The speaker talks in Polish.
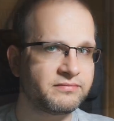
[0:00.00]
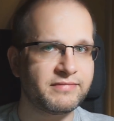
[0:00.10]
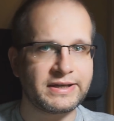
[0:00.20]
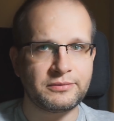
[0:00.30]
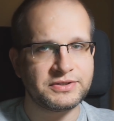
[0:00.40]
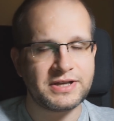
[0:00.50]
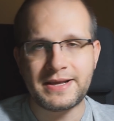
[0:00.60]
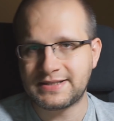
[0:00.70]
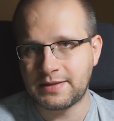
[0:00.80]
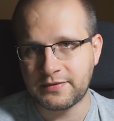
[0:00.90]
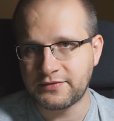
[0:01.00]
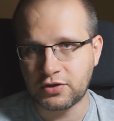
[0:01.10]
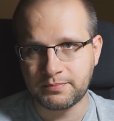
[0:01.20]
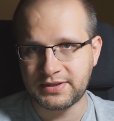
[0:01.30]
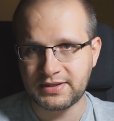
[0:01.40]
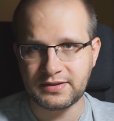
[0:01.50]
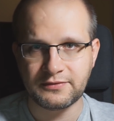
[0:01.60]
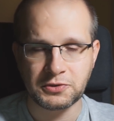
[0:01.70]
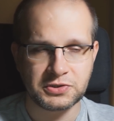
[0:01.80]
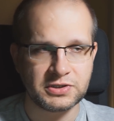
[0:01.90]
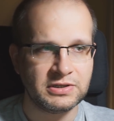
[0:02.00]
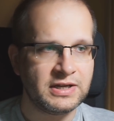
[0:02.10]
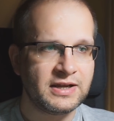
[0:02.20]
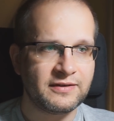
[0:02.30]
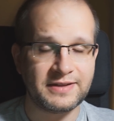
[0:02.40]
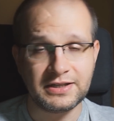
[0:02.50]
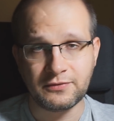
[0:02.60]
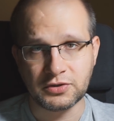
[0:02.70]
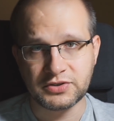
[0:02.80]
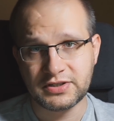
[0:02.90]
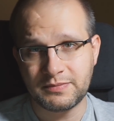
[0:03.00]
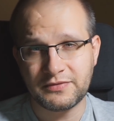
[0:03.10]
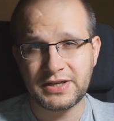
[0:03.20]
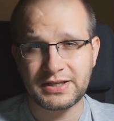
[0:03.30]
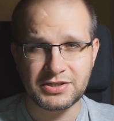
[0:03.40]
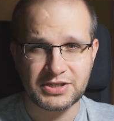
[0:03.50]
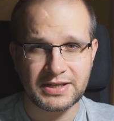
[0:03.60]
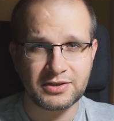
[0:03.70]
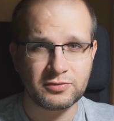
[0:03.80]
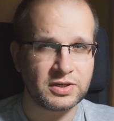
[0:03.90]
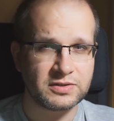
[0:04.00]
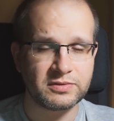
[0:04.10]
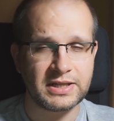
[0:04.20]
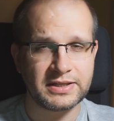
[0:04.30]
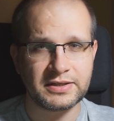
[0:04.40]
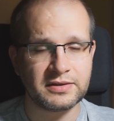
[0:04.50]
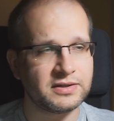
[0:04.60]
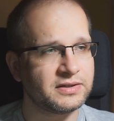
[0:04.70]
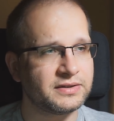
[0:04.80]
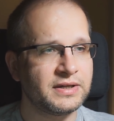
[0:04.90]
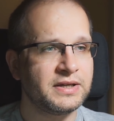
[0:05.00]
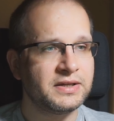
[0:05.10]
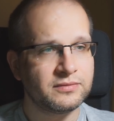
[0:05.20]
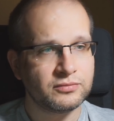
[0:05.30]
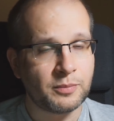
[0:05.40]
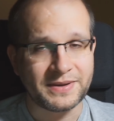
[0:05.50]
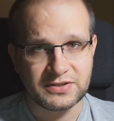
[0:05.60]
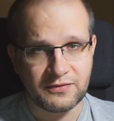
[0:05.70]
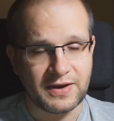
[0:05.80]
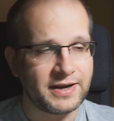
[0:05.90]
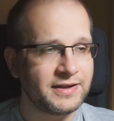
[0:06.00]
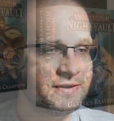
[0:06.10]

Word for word: jakąś namiastkę pewnie kompetytywności w Nightvolcie, czyli pewnie jakieś czary, które są dla nich e, dopasowane.